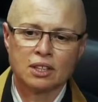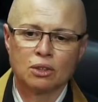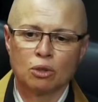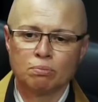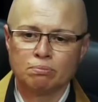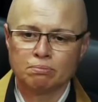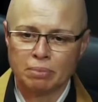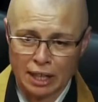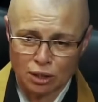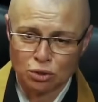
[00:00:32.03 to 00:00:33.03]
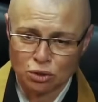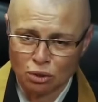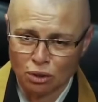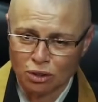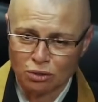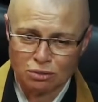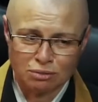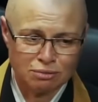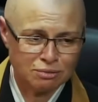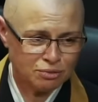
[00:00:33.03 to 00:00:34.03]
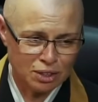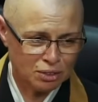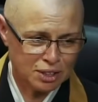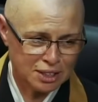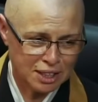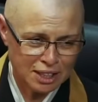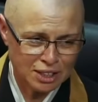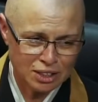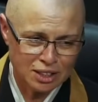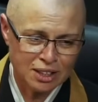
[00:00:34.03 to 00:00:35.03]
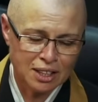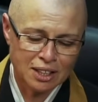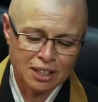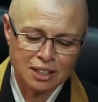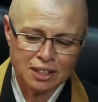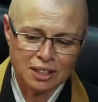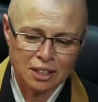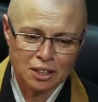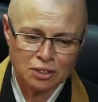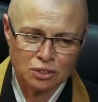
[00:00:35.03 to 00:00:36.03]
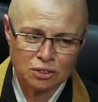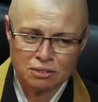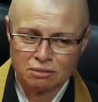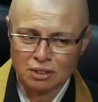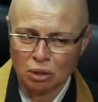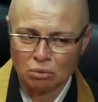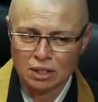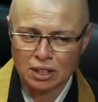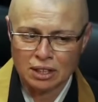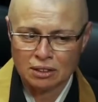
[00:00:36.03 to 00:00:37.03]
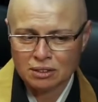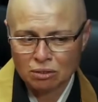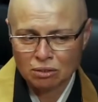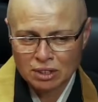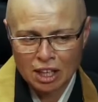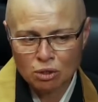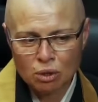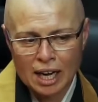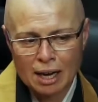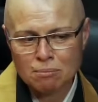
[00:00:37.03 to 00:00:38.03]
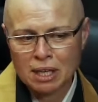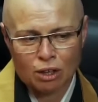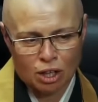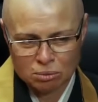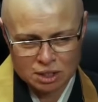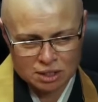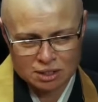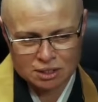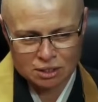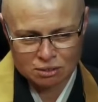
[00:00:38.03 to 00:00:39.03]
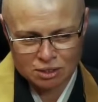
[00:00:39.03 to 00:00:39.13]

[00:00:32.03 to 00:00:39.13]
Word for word: ou pega no sono, enfim, o que seja, uh, então não tem a melhor meditação.